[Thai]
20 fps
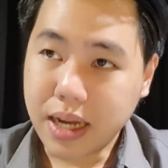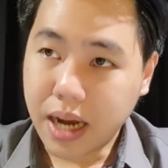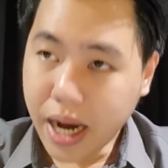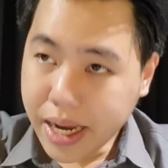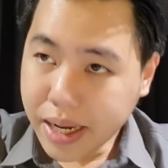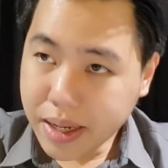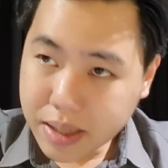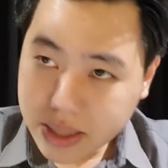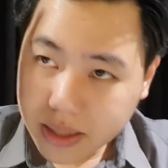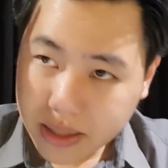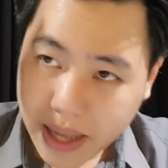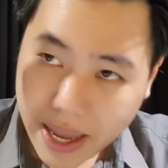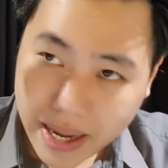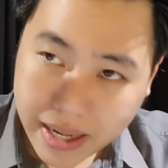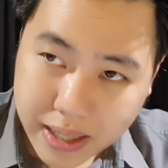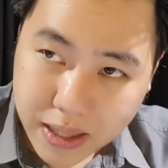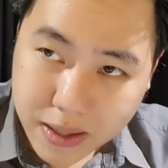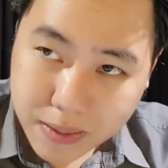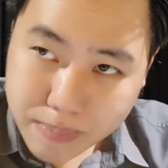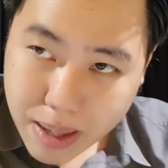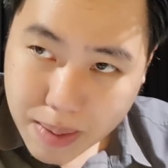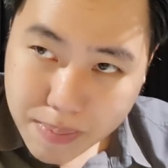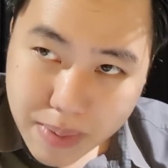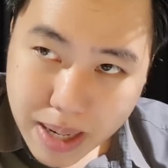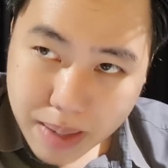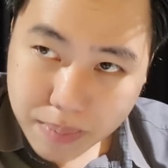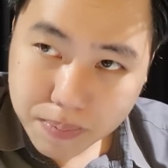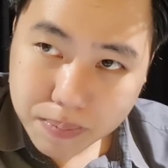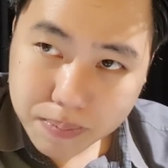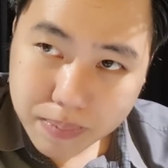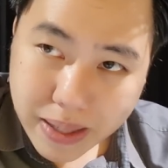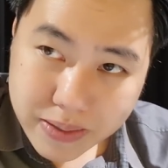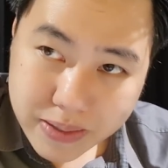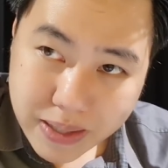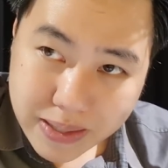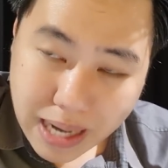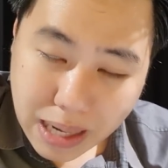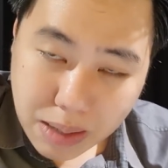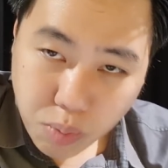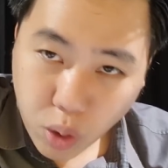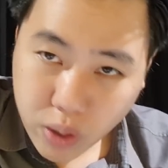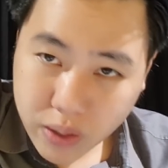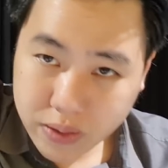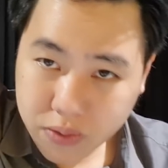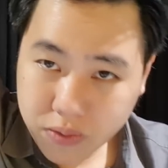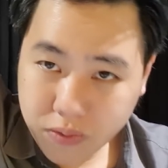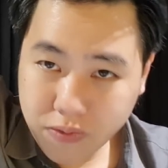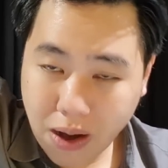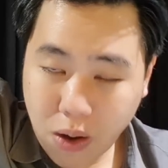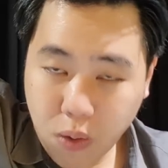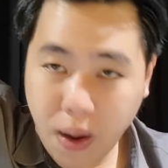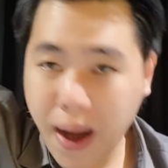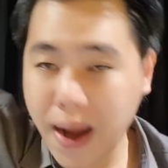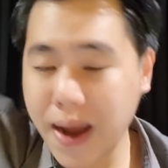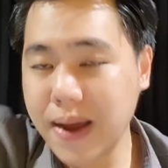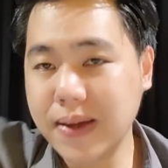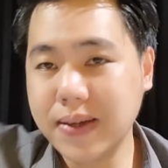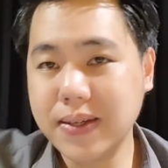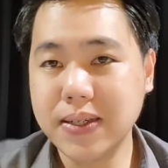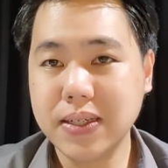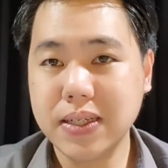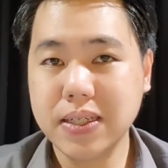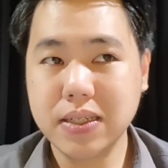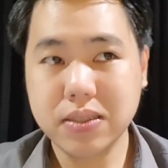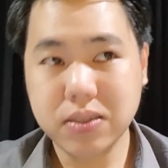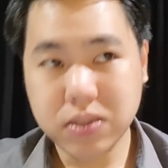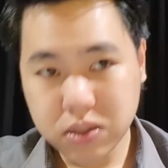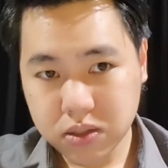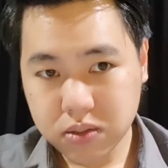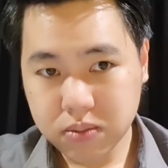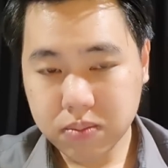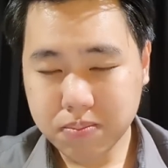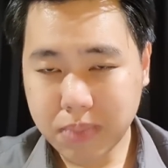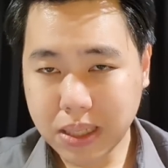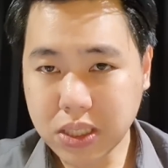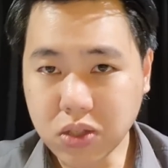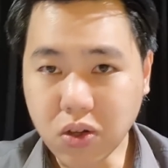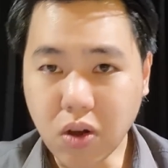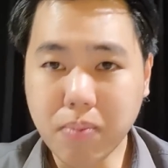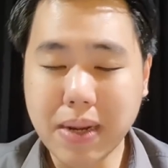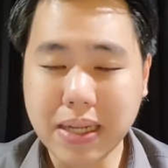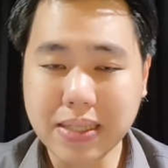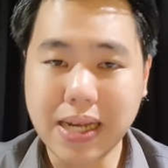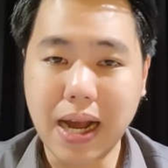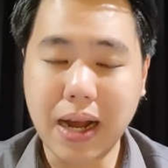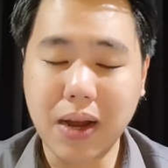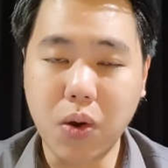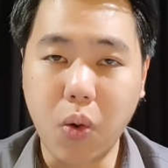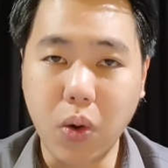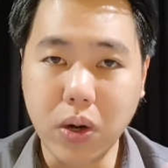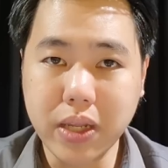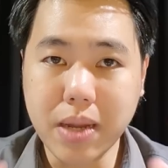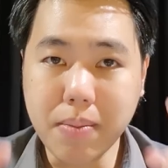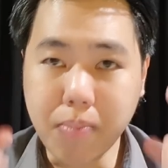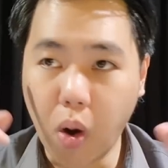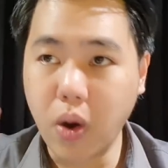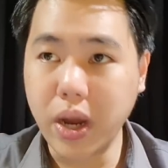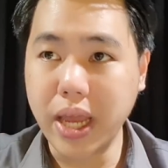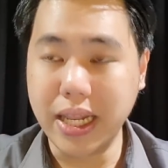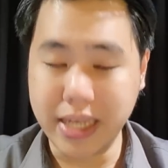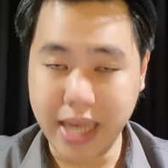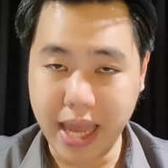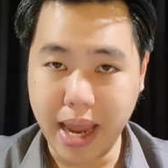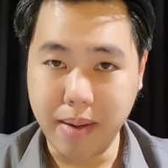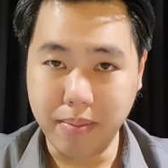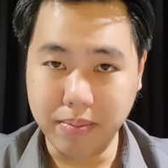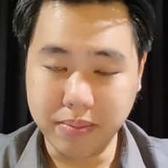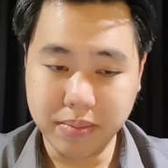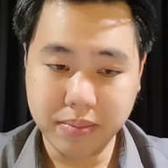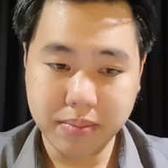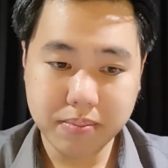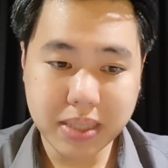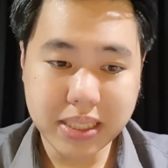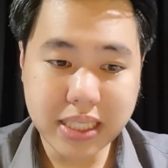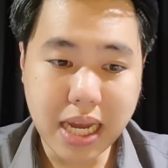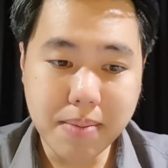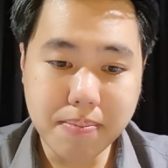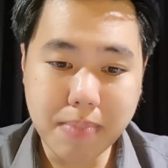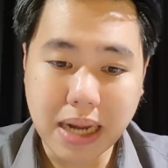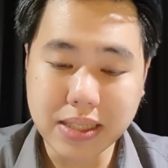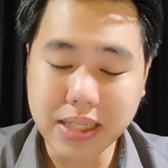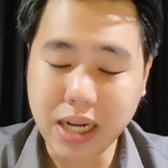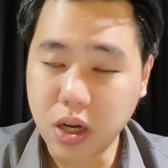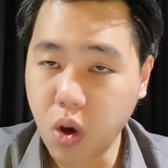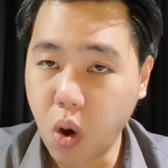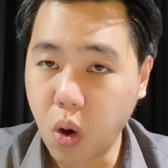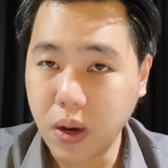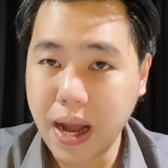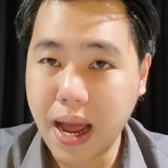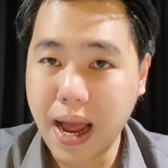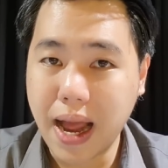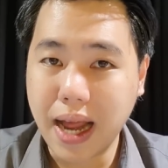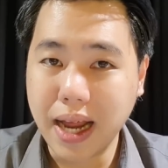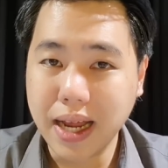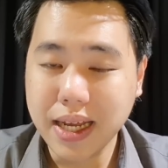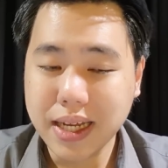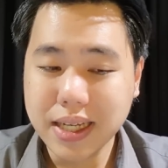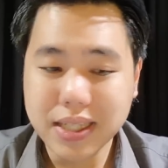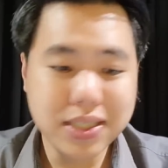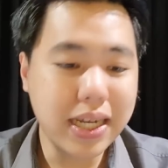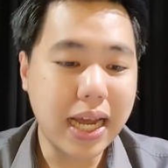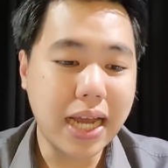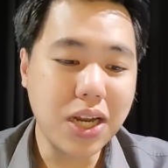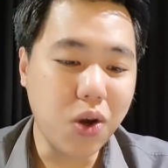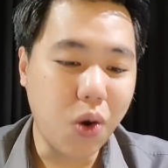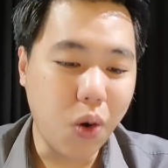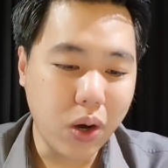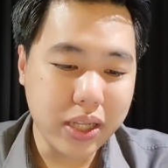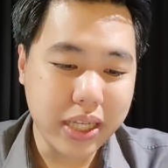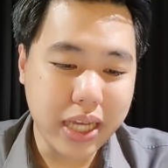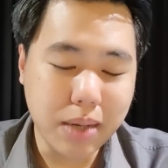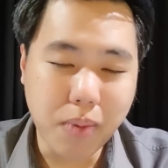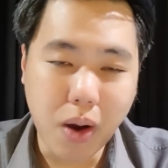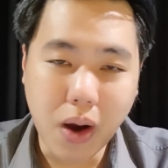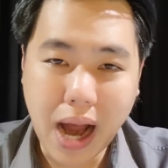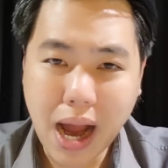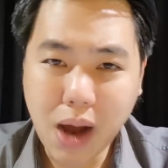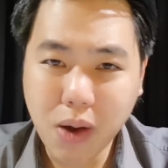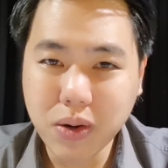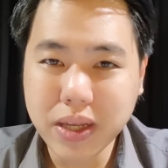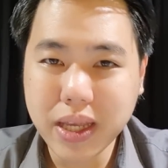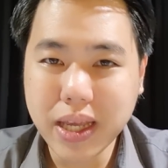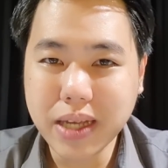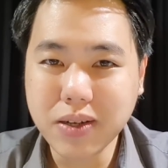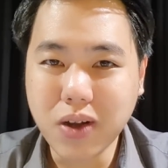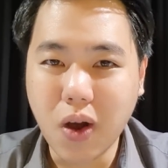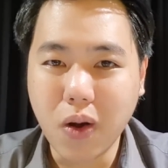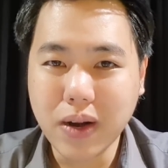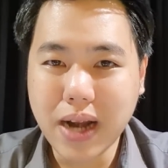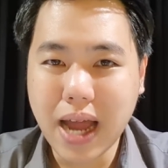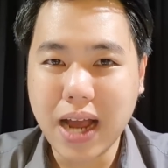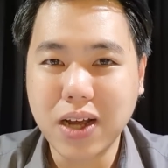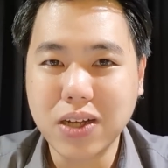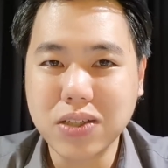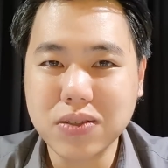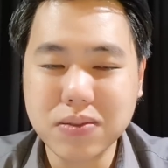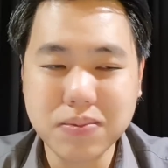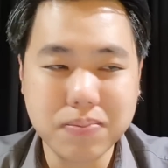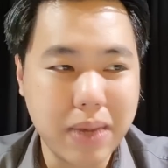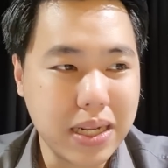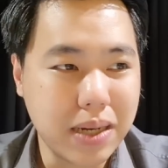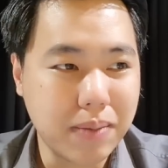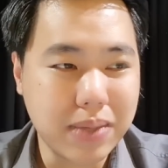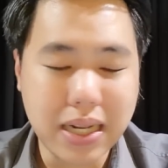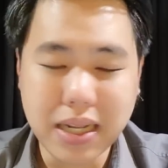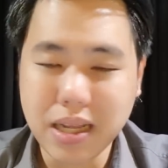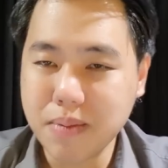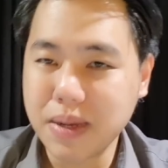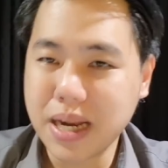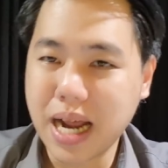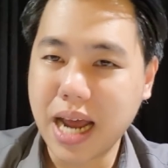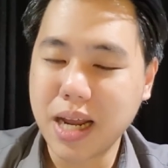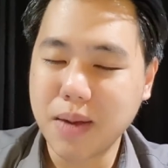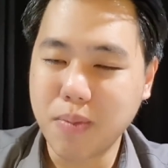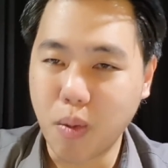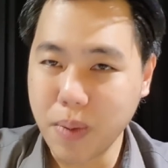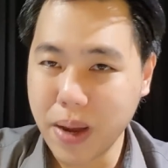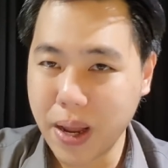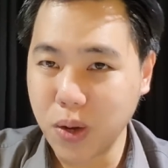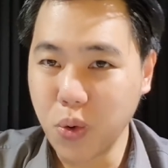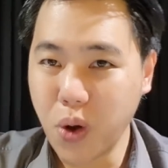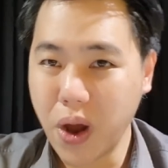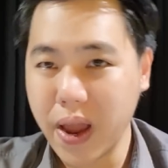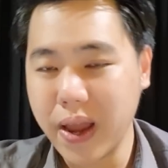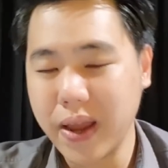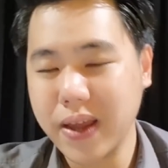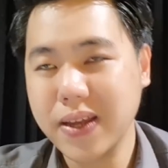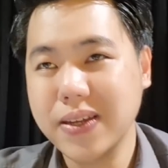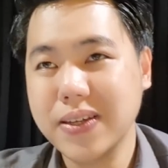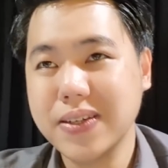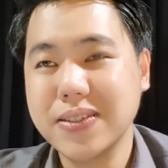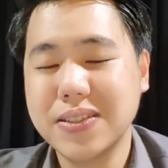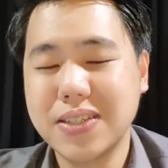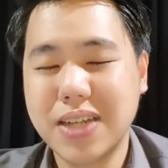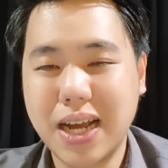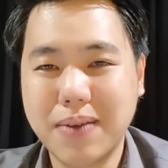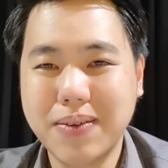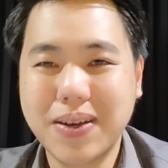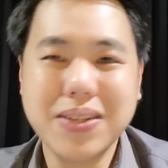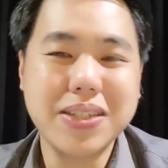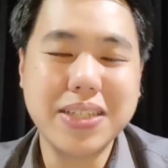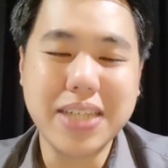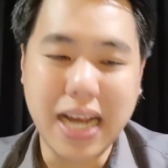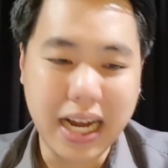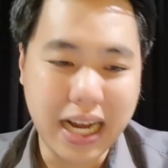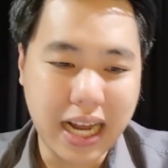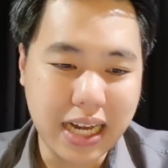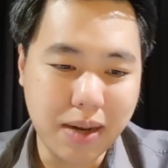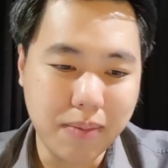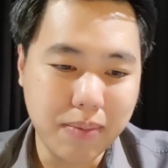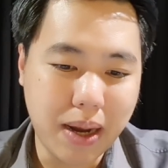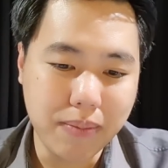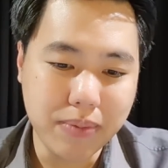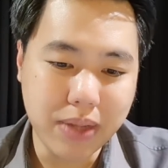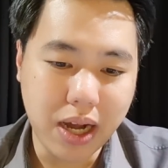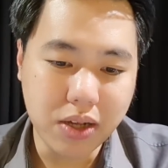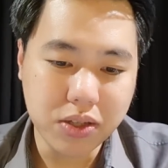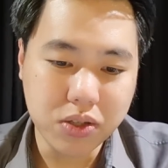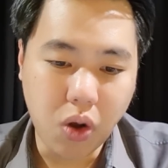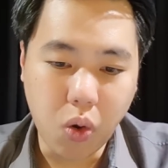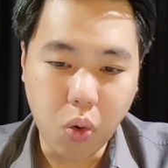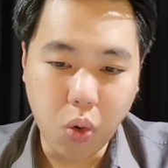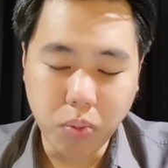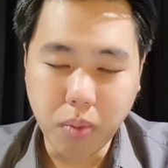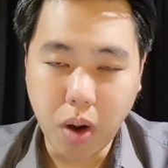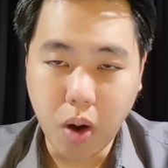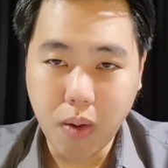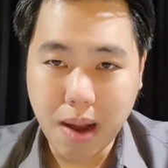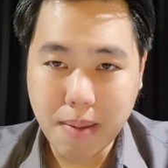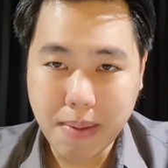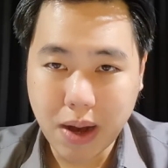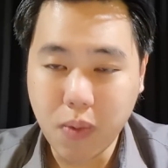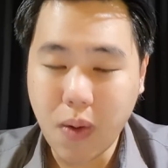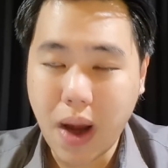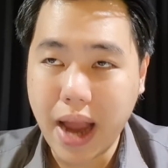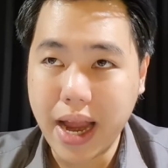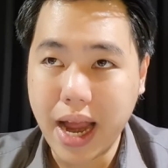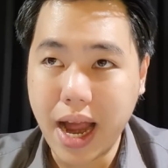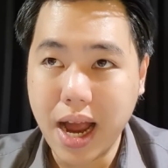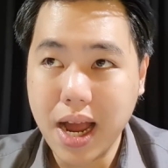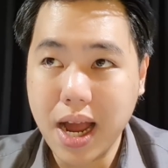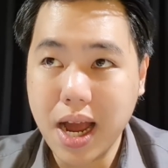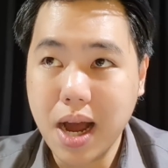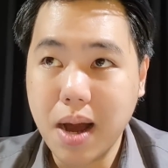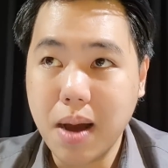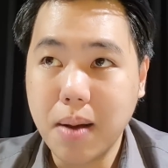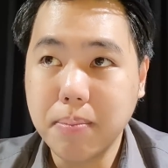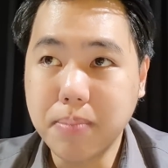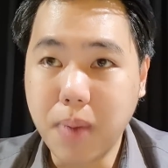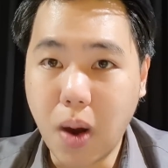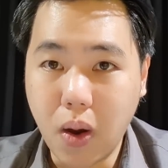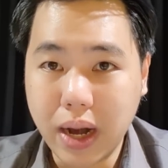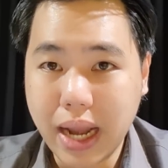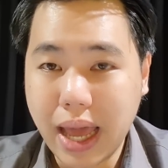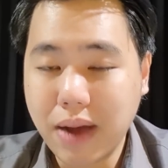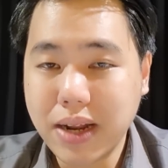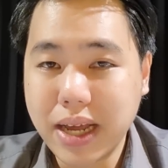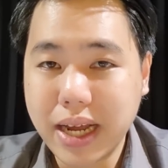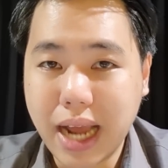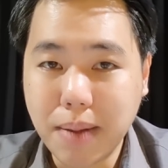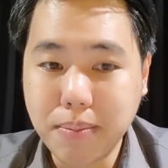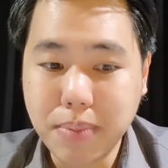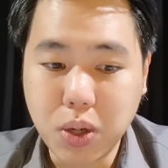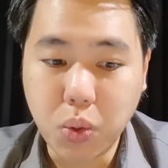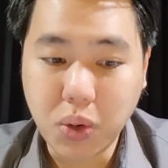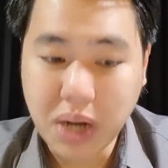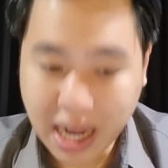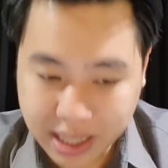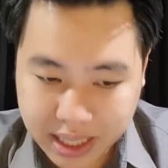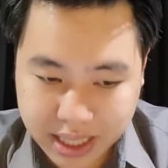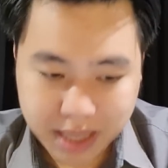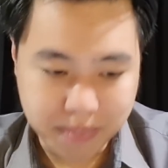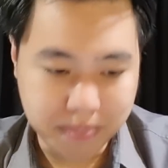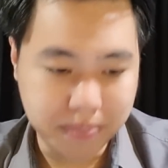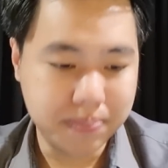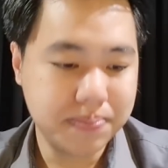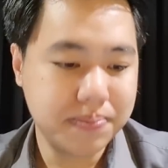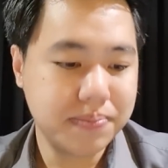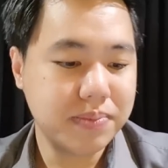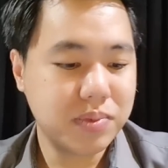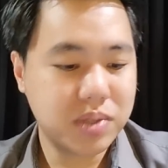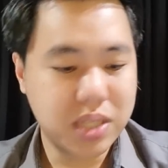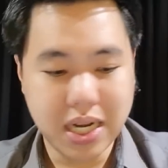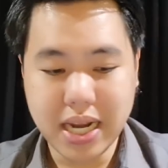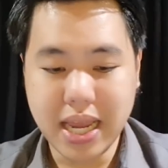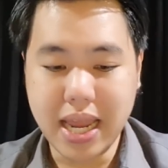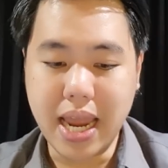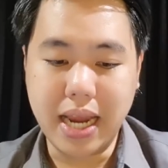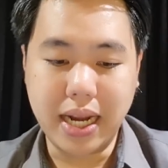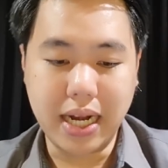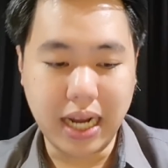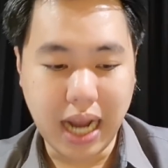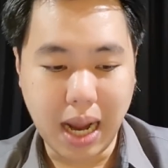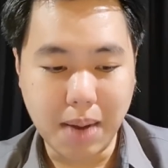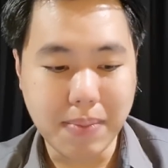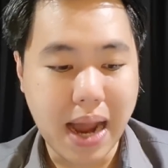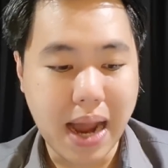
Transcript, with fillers: เฮ้ยเองขึ้นไปบีบเพรสซิ่งด้านบนฝั่งขวามันจะต้องมาจากคนที่มองเห็นเกมไม่ใช่มาจากกองหน้าซึ่งอันที่โคก็เถียงบอกอ้าวอย่างนี้กองหน้าก็เป็นกัปตันทีมไม่ได้เดี๋ยวผมไม่เห็นด้วยนะครับก็เถียงกันคำๆแต่สองคนมองว่าแม็กไกวร์อ่ะเหมาะแล้วในการเป็นหัวหน้าทีมนั่นเองนะครับ